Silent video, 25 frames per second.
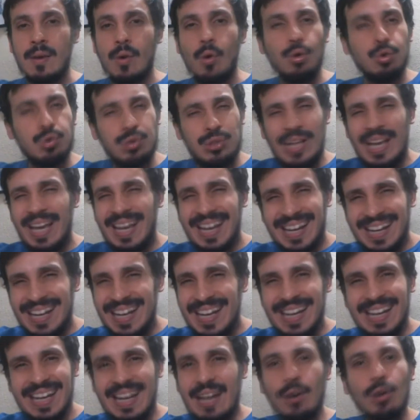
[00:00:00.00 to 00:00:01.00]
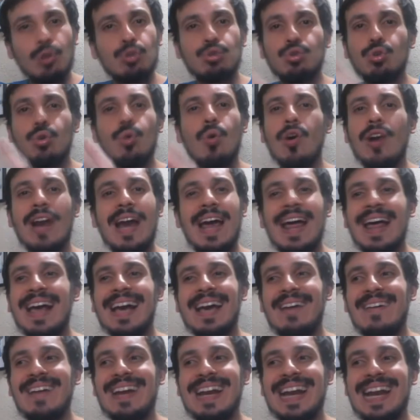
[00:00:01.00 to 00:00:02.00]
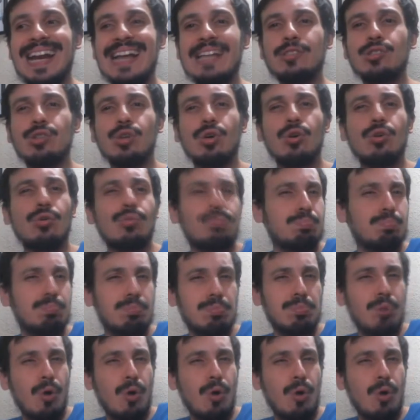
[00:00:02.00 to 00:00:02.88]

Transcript: ¿Ustedes creen que no tuvo nada que ver el hecho